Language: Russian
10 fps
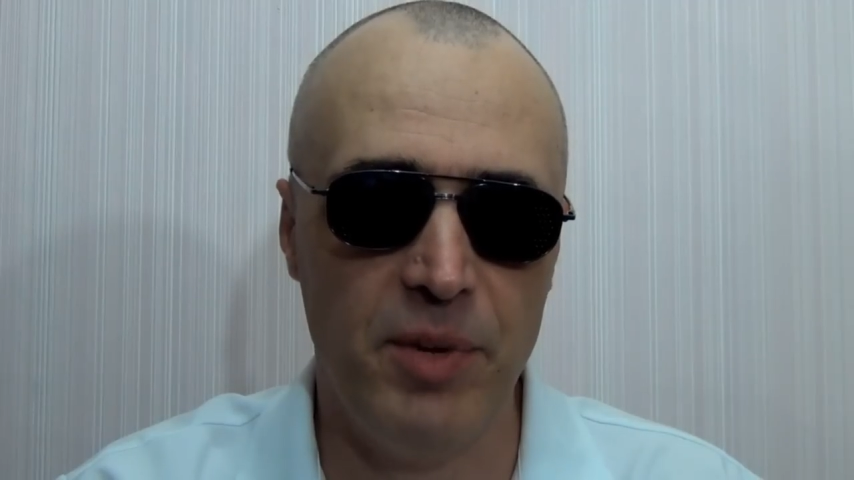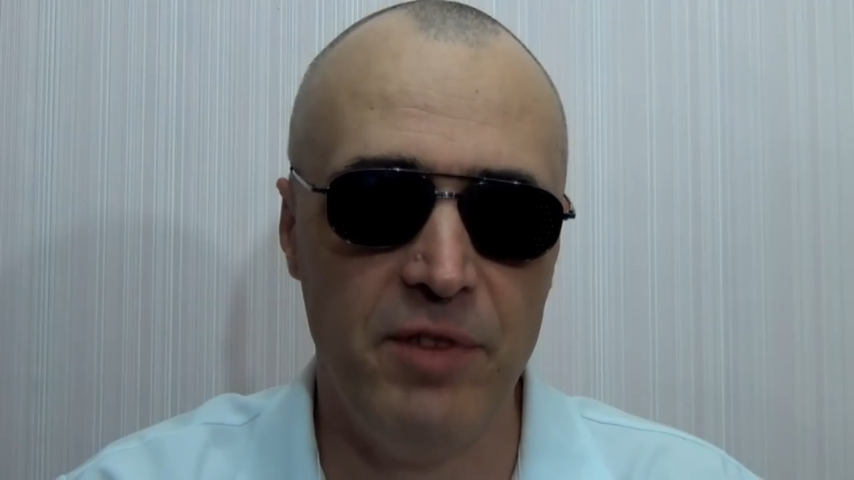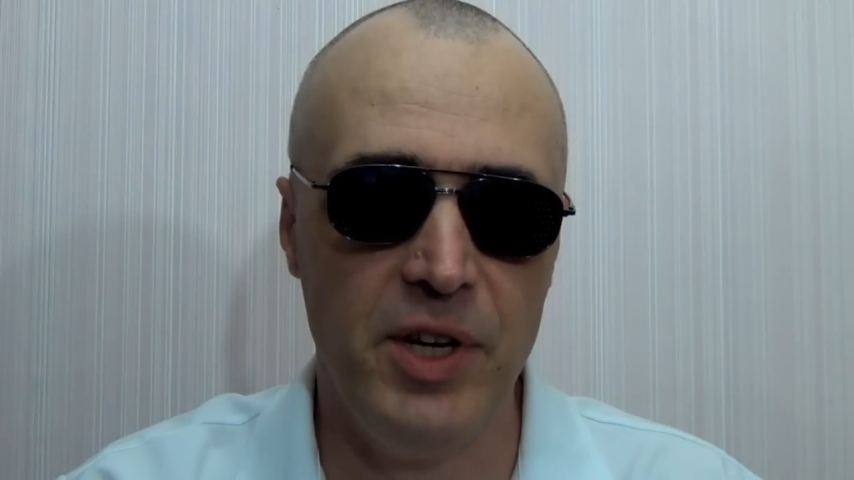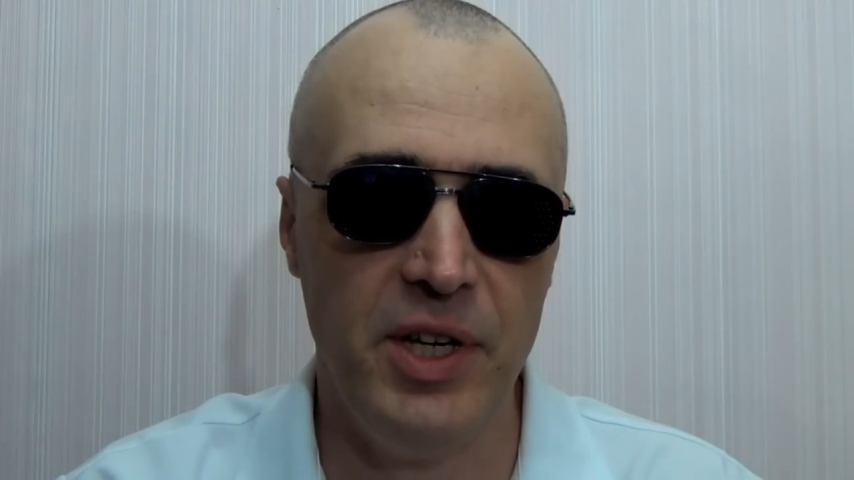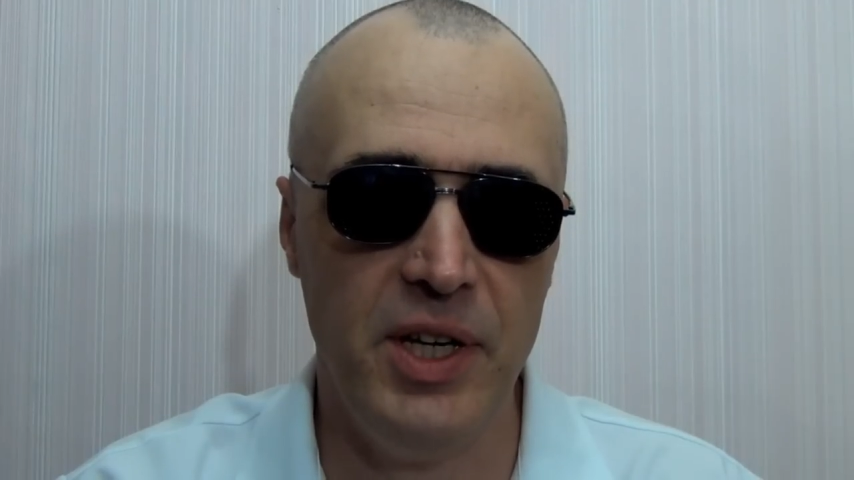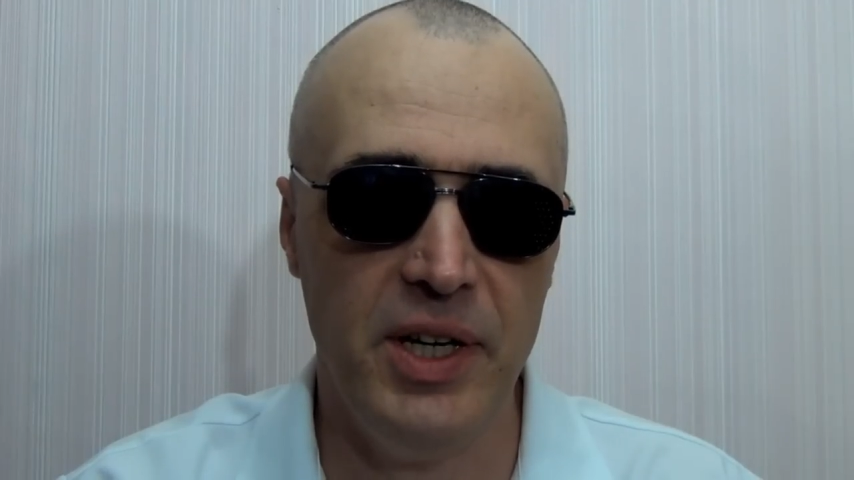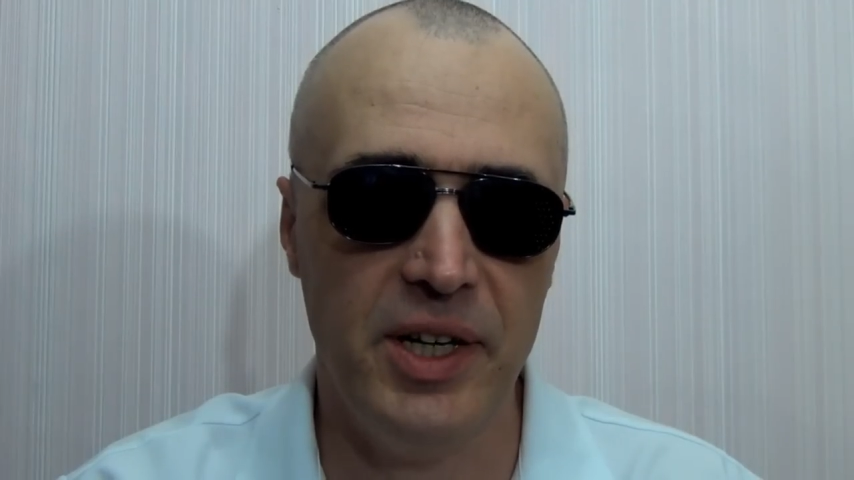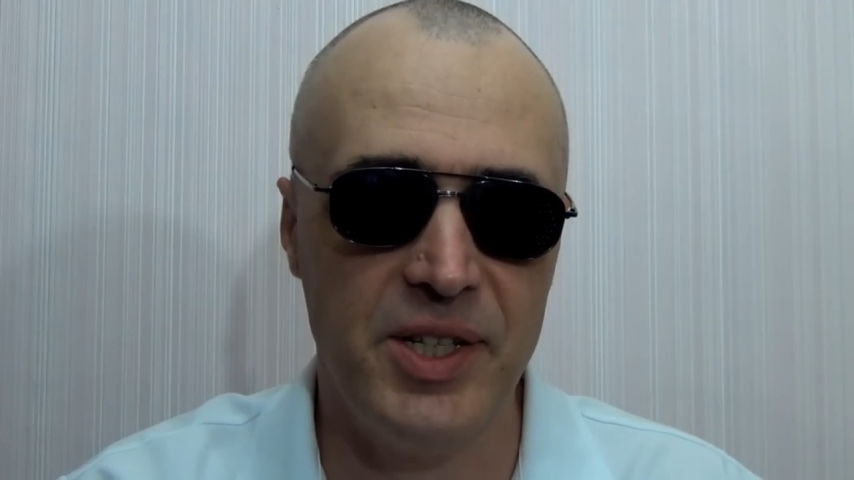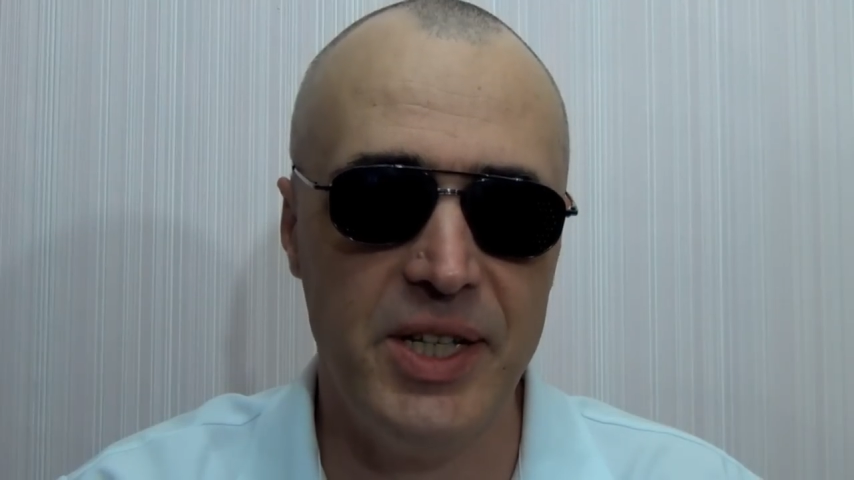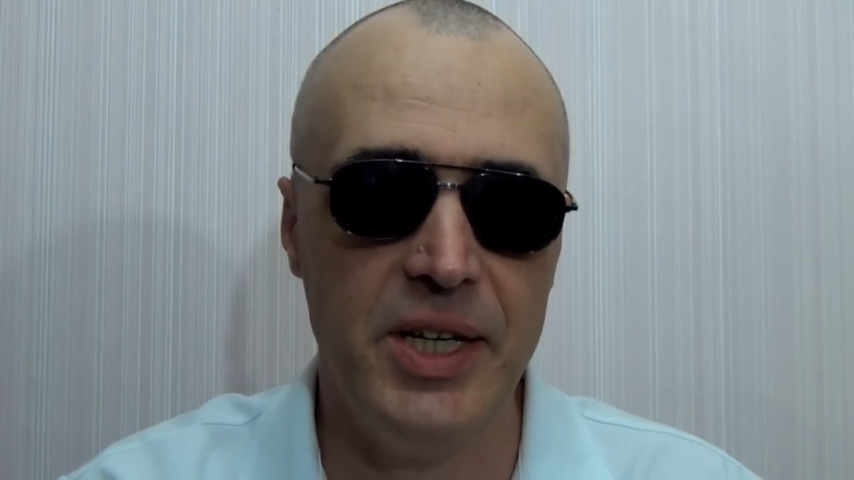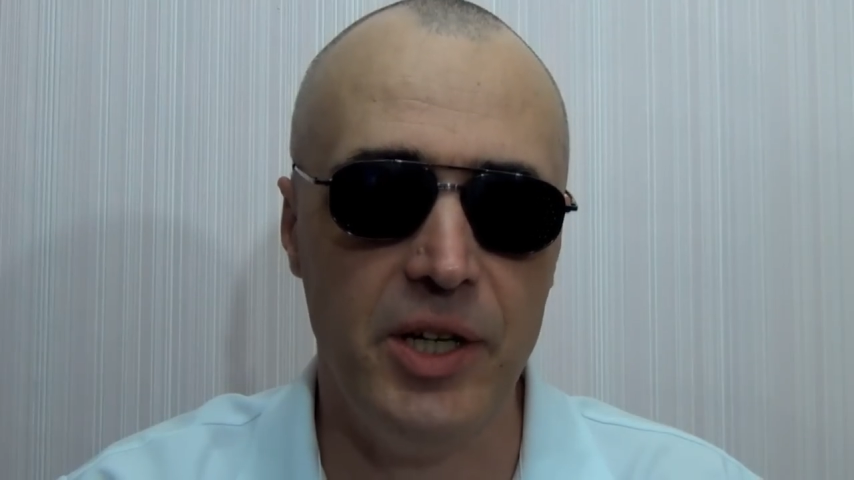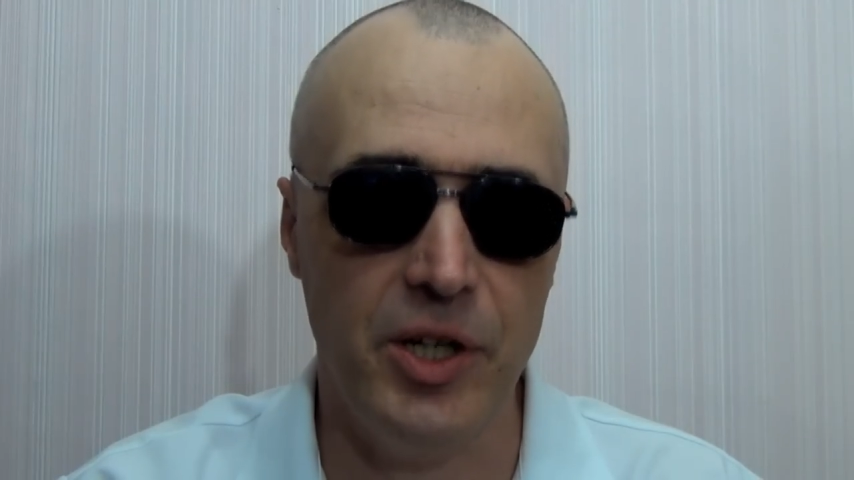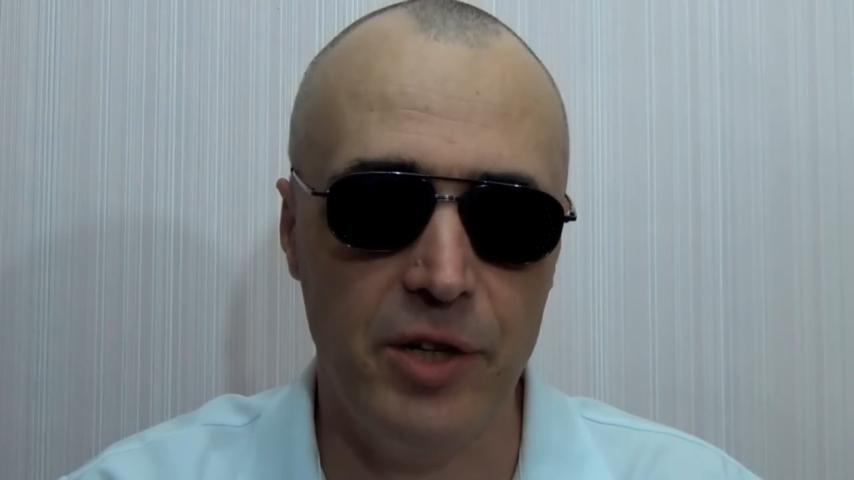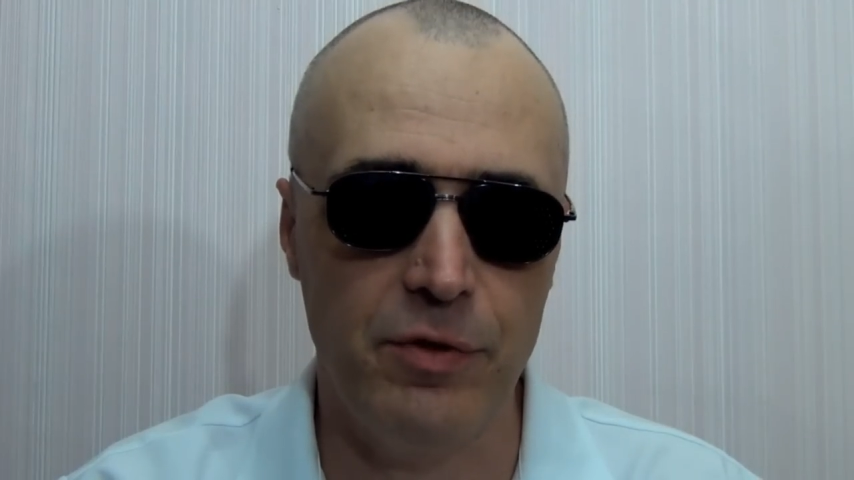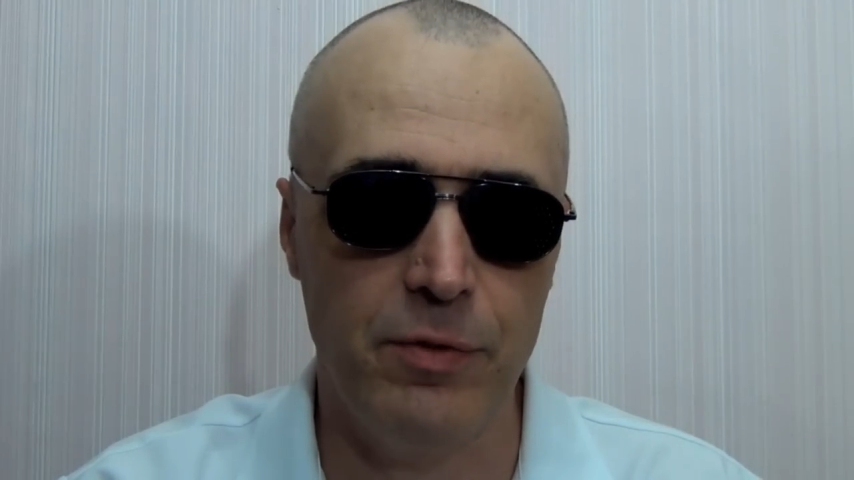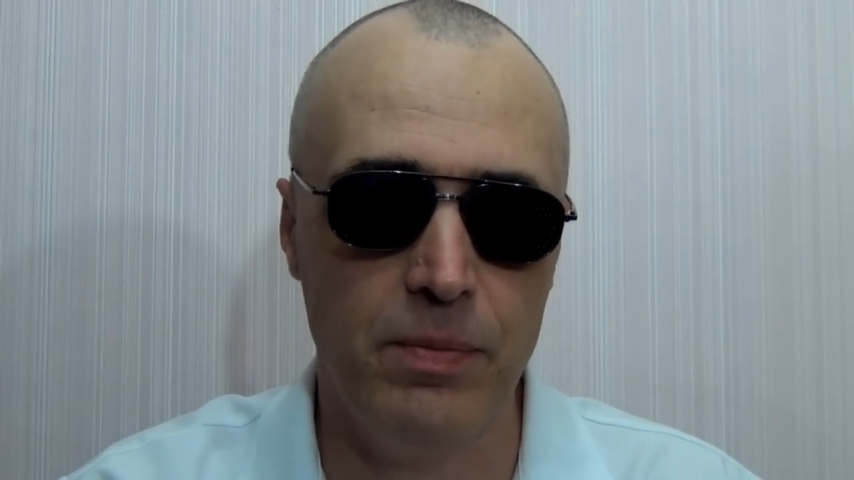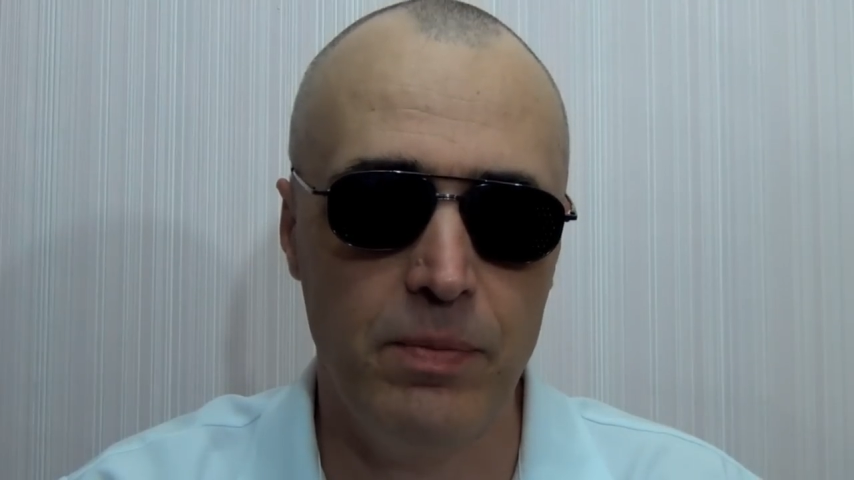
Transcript: проверки городских рынков.